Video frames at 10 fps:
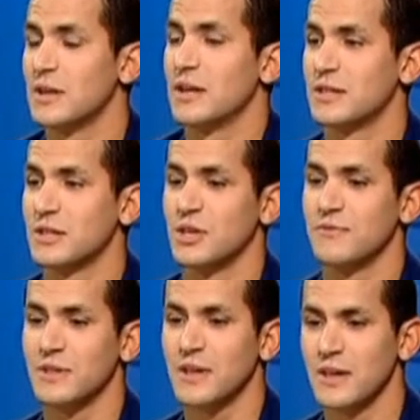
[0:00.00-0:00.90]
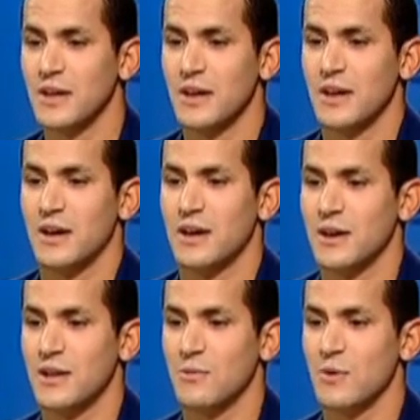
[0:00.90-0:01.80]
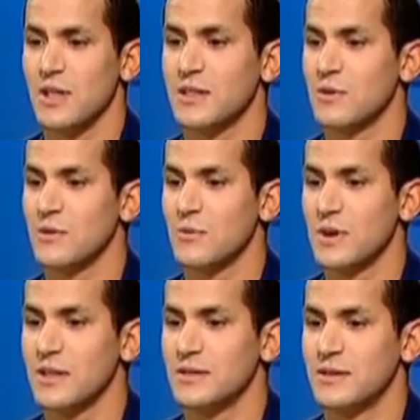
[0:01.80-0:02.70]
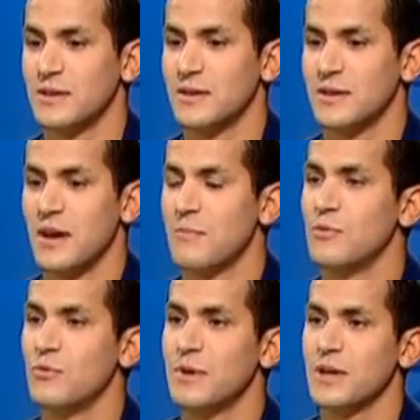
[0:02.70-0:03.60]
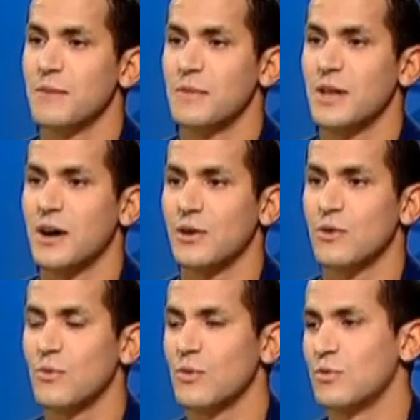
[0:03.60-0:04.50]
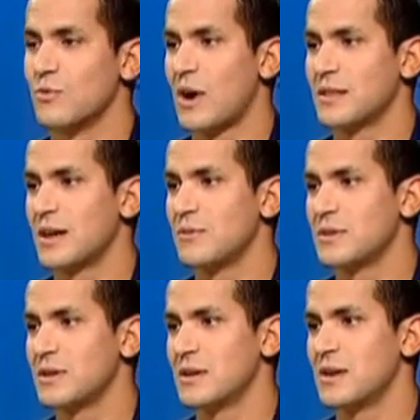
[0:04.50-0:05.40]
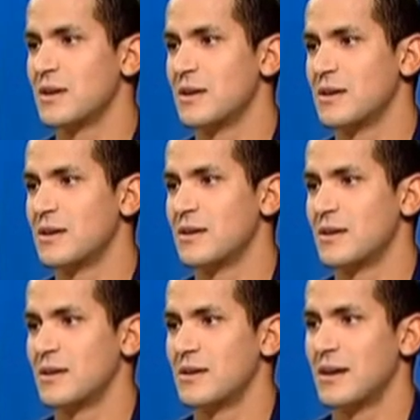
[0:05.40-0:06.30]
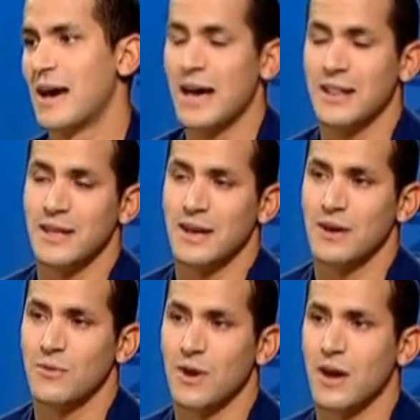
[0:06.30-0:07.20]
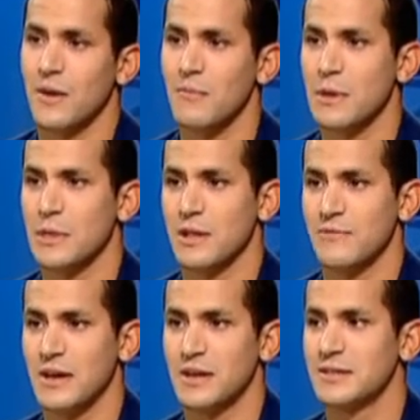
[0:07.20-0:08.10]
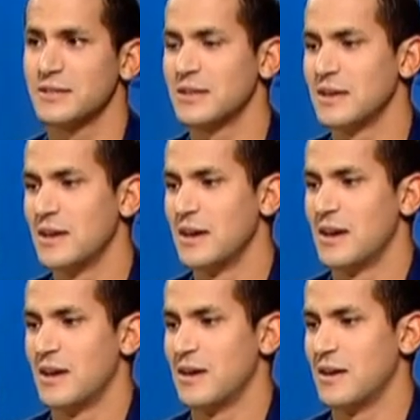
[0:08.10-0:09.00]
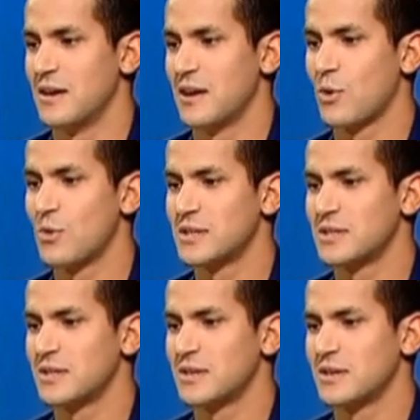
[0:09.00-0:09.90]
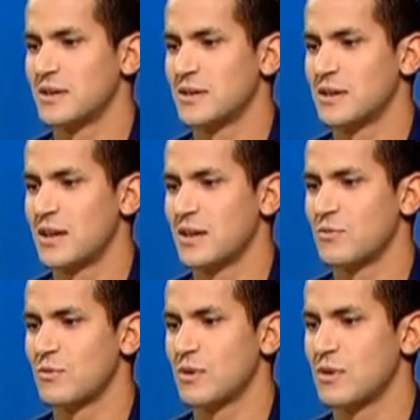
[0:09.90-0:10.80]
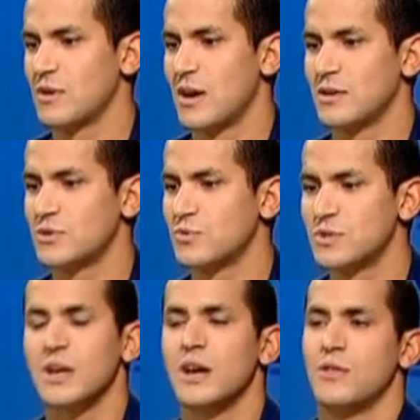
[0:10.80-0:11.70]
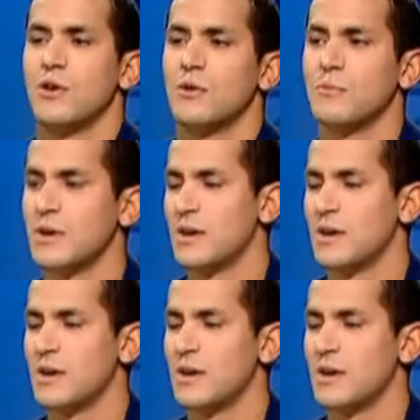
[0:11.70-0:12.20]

اكتشفني الوالده euh, والوالد آه، امنوا بيا من النهار الاول واعطوني آه، احلى واهم مثل في حياتي آه، خواتي كانوا ان سوتيان انورم